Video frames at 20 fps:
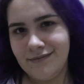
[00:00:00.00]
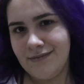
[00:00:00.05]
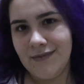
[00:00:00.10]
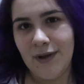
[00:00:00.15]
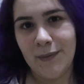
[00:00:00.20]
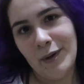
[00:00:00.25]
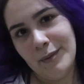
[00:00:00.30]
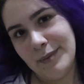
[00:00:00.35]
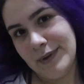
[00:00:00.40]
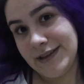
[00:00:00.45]

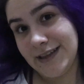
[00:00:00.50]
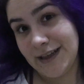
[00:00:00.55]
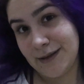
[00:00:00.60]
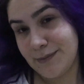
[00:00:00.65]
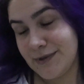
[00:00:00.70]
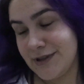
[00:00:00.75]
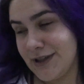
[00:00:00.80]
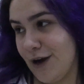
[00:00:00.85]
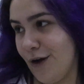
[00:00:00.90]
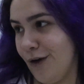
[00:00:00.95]

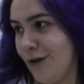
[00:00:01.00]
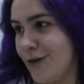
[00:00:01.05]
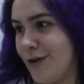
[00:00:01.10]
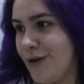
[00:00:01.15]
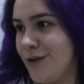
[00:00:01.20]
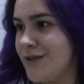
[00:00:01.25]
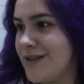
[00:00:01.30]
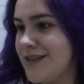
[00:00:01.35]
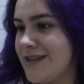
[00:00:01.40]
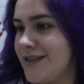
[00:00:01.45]
yapabilecek bir şey yok.
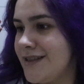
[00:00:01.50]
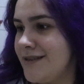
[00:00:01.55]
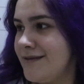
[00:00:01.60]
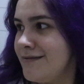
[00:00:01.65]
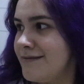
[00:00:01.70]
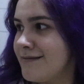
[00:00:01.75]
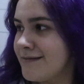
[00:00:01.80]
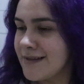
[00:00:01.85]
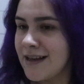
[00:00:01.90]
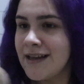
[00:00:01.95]
Onun
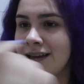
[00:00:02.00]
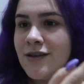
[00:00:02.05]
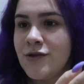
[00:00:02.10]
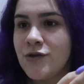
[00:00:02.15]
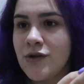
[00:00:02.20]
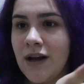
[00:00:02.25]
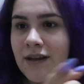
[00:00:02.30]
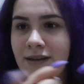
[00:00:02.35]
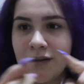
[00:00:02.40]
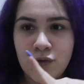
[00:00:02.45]
için
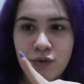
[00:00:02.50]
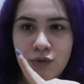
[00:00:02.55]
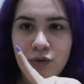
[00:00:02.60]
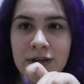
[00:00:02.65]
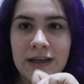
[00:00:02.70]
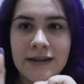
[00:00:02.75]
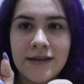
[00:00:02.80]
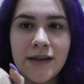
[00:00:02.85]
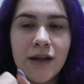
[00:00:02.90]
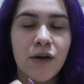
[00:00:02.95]
şu anda suyu
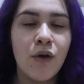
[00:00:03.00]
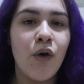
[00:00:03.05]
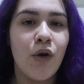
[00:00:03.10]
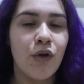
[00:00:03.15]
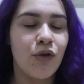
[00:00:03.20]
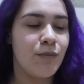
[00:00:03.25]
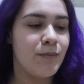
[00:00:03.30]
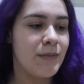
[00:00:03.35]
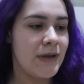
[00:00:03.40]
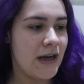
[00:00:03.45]
kettle'a
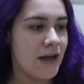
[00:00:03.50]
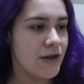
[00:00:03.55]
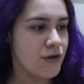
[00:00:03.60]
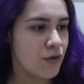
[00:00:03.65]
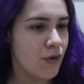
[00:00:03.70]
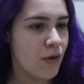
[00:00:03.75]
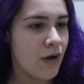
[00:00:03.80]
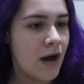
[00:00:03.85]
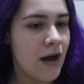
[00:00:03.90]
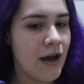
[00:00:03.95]
koydum.
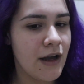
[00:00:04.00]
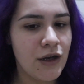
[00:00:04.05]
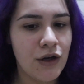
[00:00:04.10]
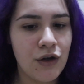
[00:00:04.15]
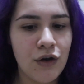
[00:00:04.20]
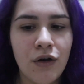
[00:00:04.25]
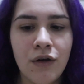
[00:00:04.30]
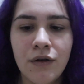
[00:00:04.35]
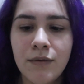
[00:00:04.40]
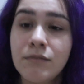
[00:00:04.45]
Birazcık o
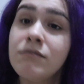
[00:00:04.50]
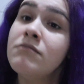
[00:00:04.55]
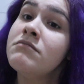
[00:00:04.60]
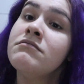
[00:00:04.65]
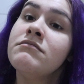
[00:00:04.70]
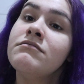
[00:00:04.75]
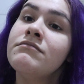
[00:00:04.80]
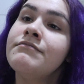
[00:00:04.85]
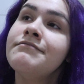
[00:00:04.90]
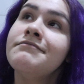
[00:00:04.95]
kaynıyor.
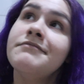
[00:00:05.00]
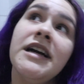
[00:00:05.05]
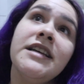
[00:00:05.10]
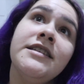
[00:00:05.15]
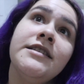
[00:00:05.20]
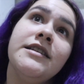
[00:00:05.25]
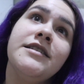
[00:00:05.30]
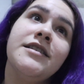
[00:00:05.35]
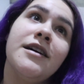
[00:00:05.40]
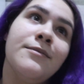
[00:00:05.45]

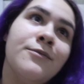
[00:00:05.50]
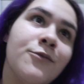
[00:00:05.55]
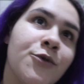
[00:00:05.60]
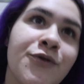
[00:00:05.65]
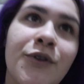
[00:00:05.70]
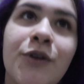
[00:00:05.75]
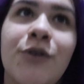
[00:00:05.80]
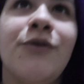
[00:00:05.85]
Başlayacağım ufak